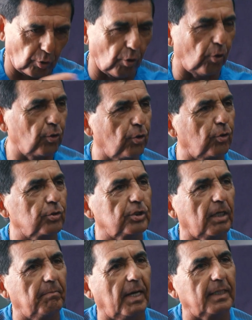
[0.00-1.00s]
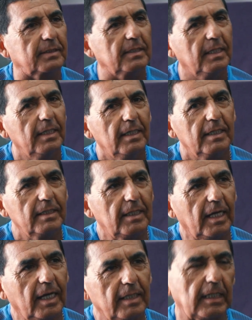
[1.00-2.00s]
todos los temas
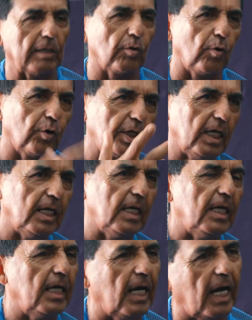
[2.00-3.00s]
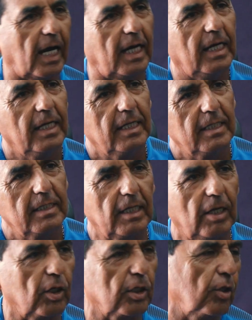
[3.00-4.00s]
de tecnología, de
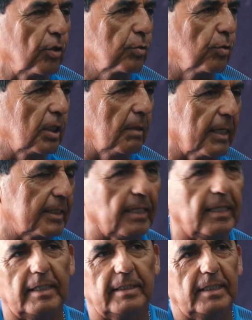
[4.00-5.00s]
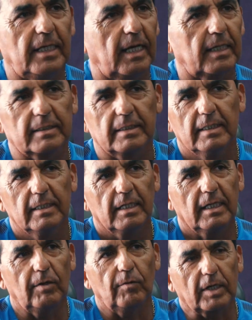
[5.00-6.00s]
las últimas tendencias
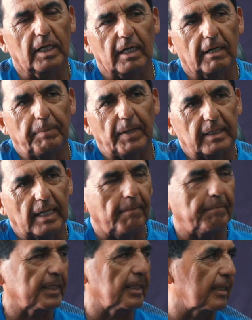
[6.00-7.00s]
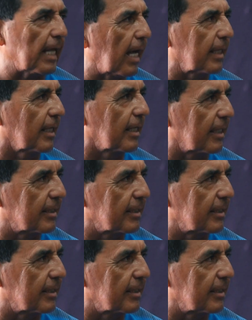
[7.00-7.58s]
en lo que respecta a la parte táctica,